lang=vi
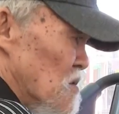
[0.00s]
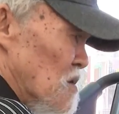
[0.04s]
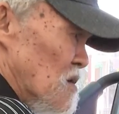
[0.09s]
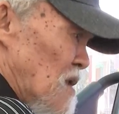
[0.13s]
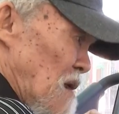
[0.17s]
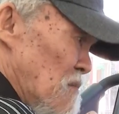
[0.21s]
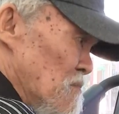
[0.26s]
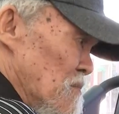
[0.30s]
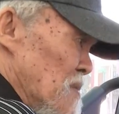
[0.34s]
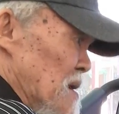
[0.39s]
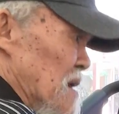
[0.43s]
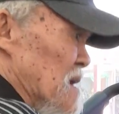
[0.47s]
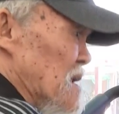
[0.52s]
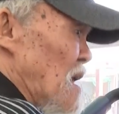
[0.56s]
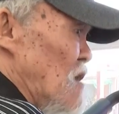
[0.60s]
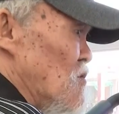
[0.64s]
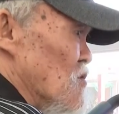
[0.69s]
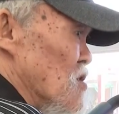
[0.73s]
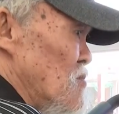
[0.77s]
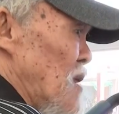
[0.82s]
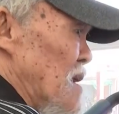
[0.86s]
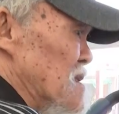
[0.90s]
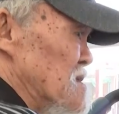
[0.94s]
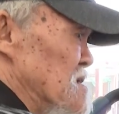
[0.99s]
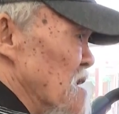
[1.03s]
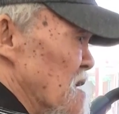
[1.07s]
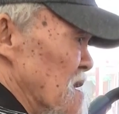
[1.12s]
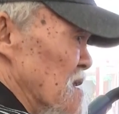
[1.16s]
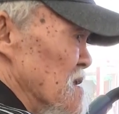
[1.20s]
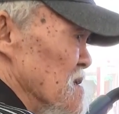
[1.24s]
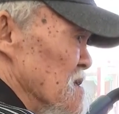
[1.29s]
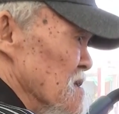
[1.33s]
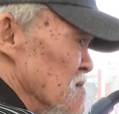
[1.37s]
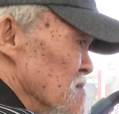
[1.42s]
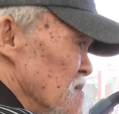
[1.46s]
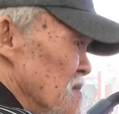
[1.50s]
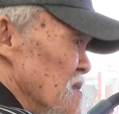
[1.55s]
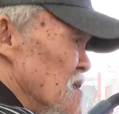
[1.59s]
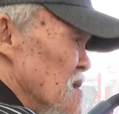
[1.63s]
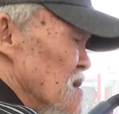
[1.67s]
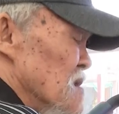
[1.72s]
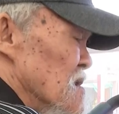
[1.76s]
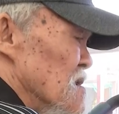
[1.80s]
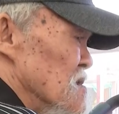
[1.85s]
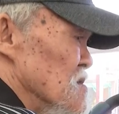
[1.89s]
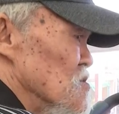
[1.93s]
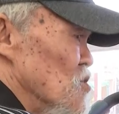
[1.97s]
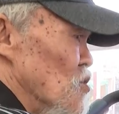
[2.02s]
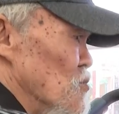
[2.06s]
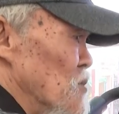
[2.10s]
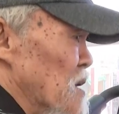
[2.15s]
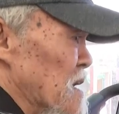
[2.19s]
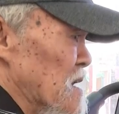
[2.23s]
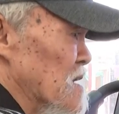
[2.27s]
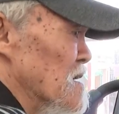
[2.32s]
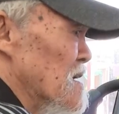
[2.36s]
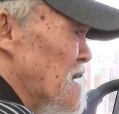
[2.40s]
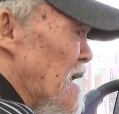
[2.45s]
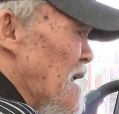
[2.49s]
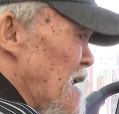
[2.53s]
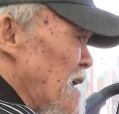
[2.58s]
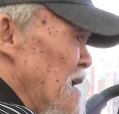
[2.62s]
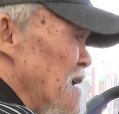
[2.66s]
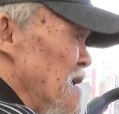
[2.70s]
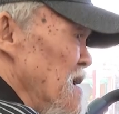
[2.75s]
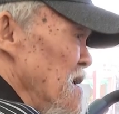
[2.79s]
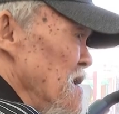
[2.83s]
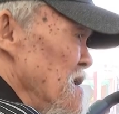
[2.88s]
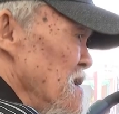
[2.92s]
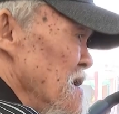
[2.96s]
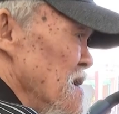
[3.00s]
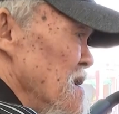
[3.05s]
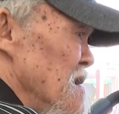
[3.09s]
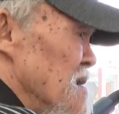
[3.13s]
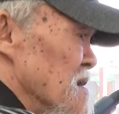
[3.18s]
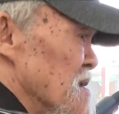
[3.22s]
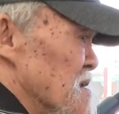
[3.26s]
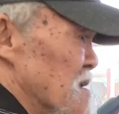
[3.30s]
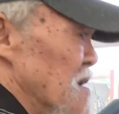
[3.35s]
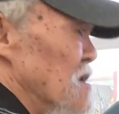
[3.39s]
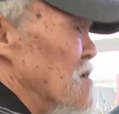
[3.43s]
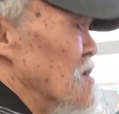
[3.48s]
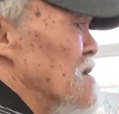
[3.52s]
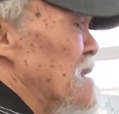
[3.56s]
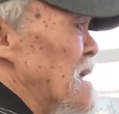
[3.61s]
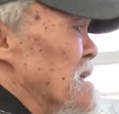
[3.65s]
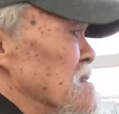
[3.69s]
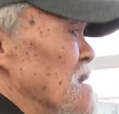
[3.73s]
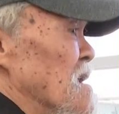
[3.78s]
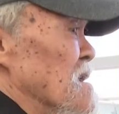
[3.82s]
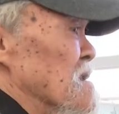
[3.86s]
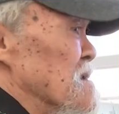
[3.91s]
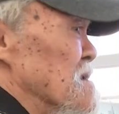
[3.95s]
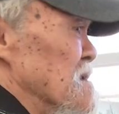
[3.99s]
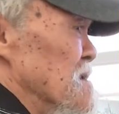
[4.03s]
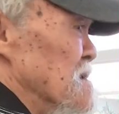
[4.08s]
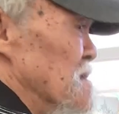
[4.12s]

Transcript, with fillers: là mình đau cái bàn chân, rồi mình cứ né, thế nó thành tật.